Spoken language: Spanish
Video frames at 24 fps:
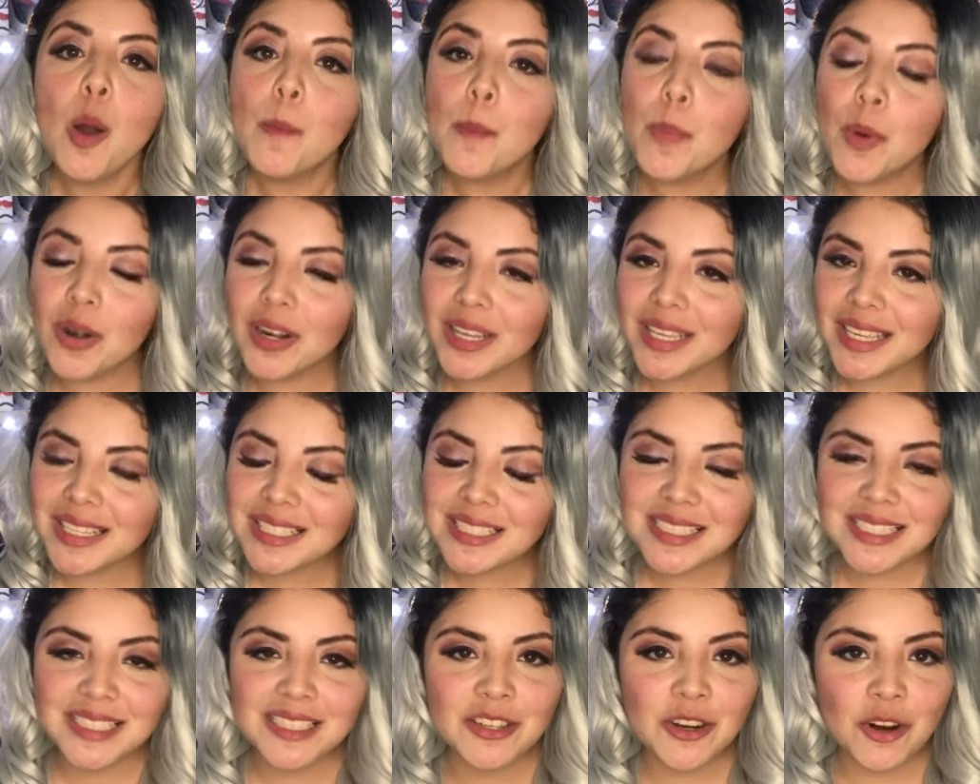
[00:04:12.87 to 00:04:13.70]
porque
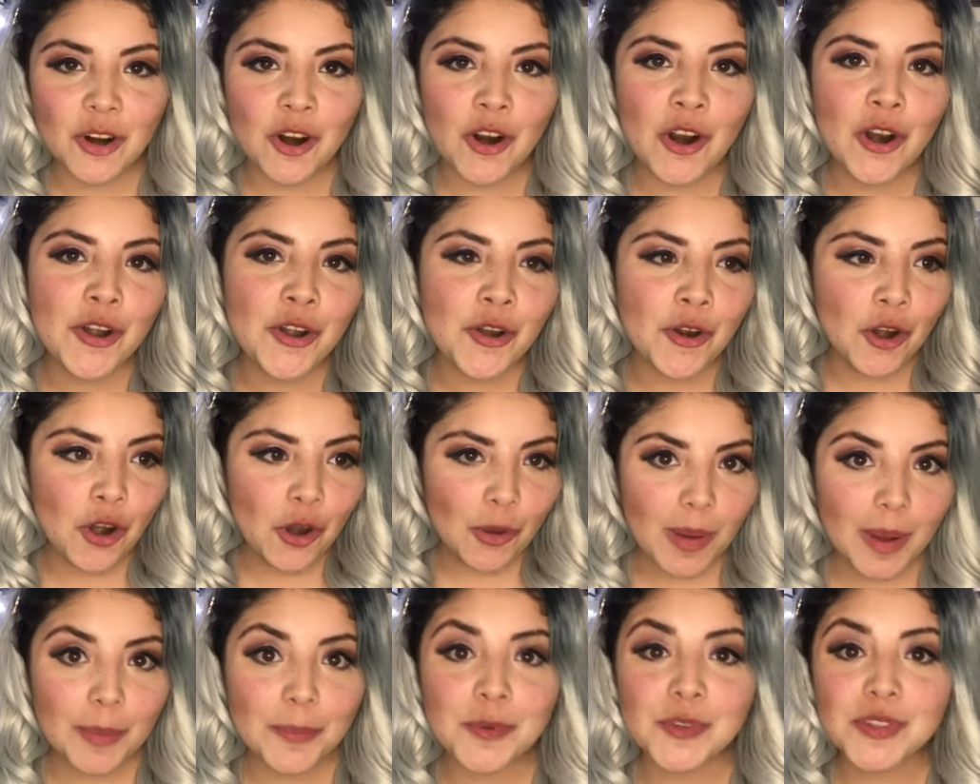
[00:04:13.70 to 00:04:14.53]
si no, no lo
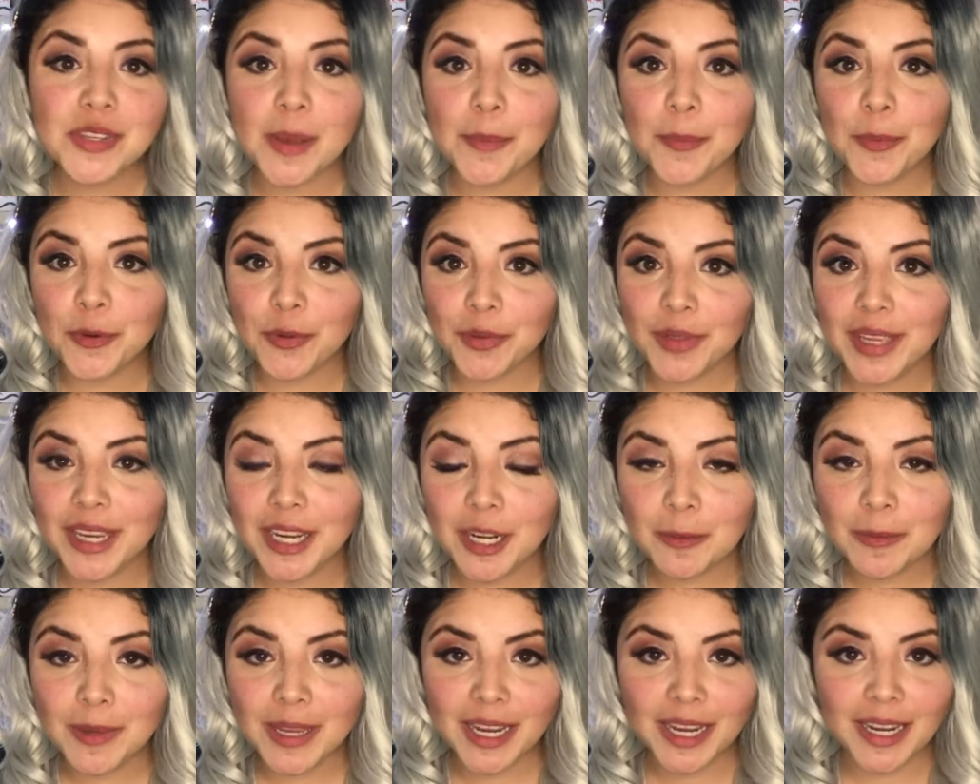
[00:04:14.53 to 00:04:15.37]
vamos a
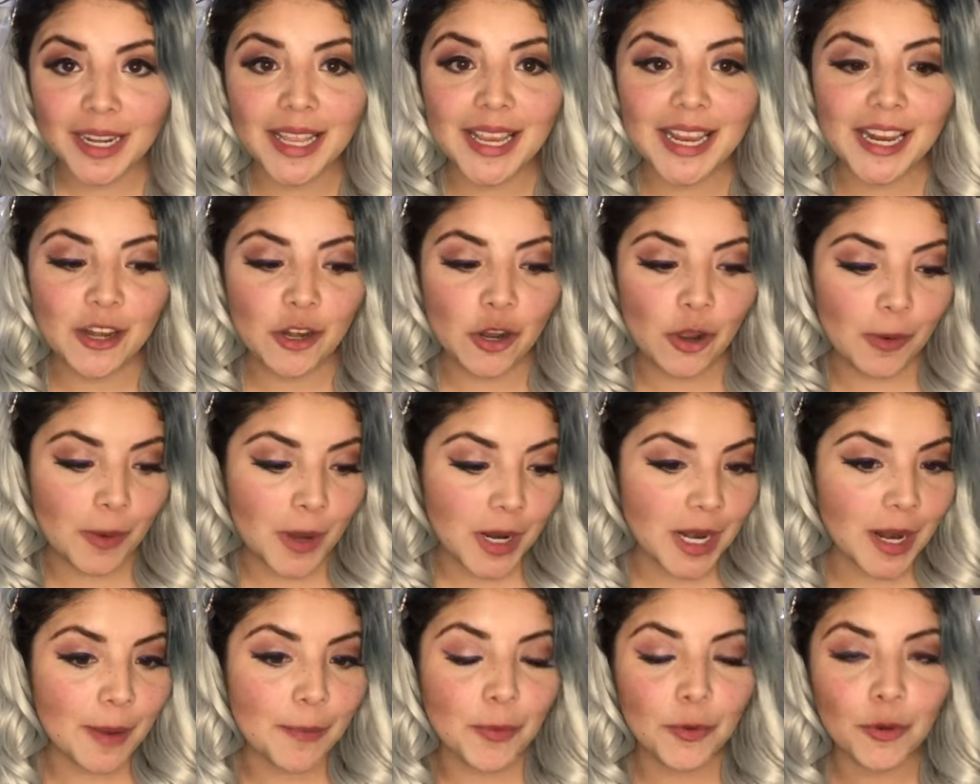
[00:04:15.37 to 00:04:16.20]
poder ver y no
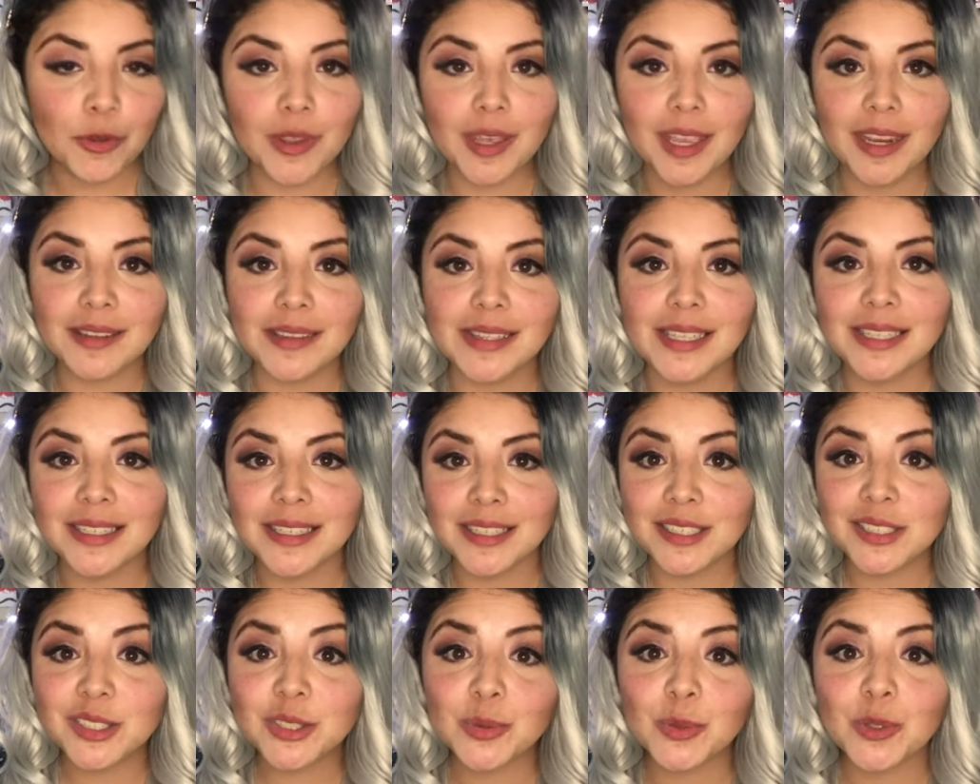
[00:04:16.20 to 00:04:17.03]
van a poder
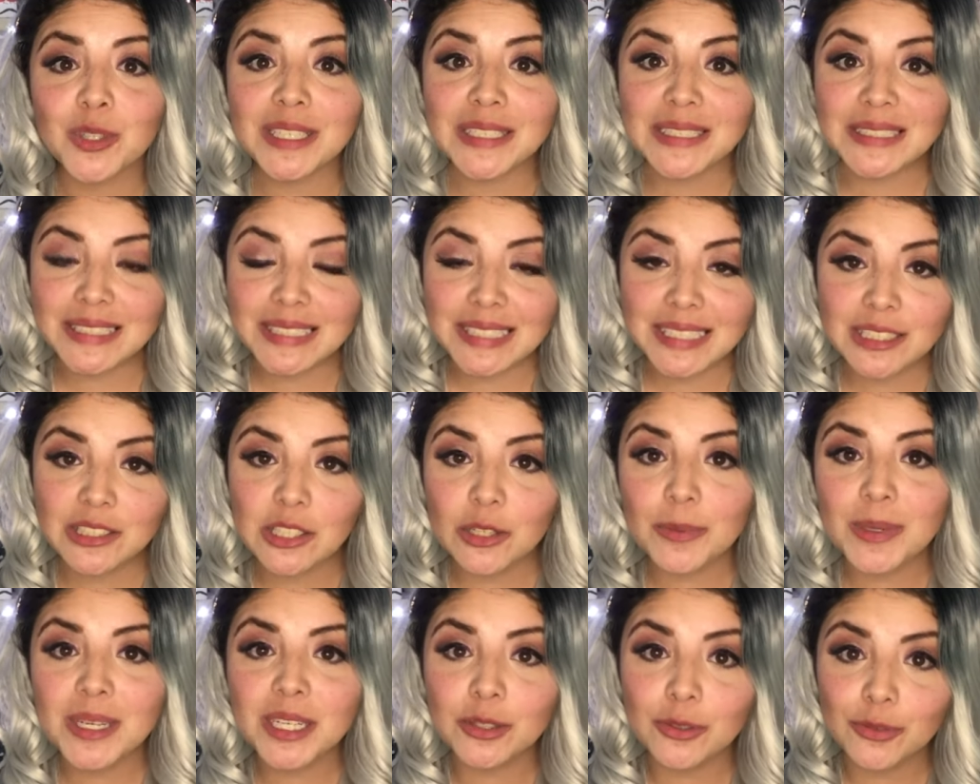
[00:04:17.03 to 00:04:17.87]
tener su
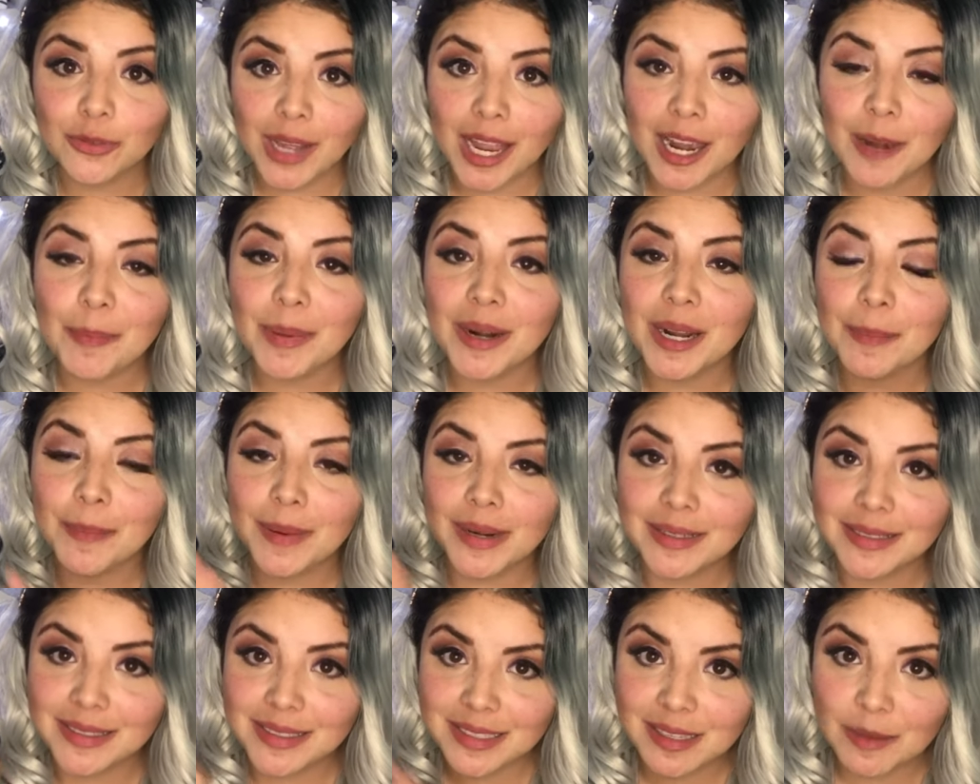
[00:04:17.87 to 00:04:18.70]
boletito virtual para
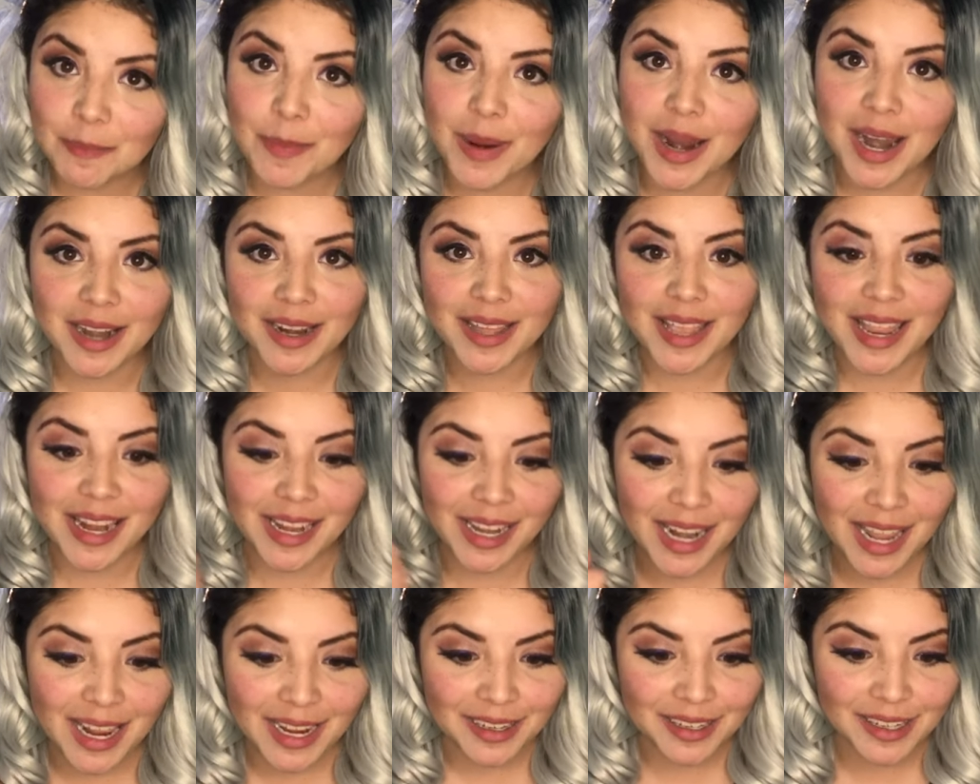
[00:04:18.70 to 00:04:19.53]
participar
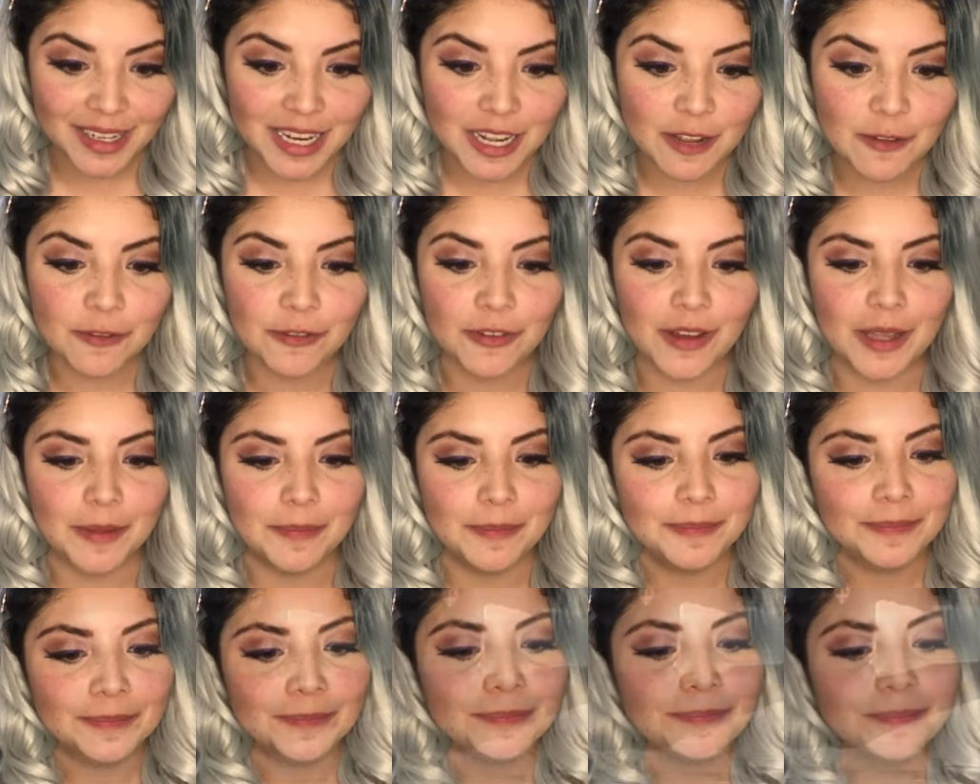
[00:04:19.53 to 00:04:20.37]
en la rifa.
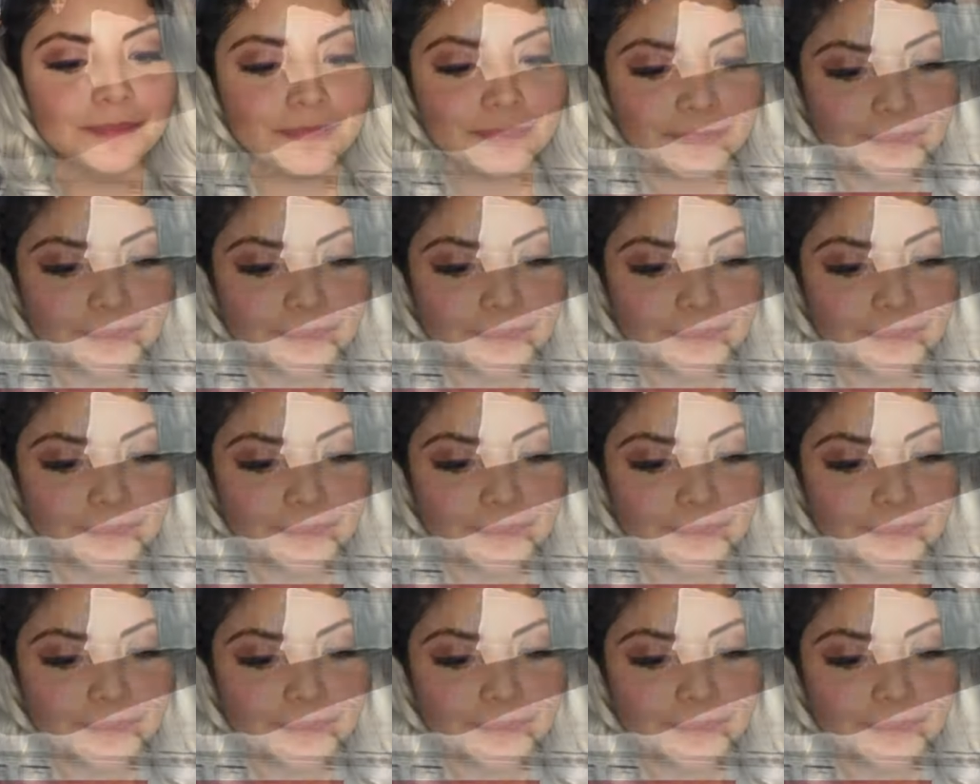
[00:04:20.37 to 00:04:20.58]
Tienen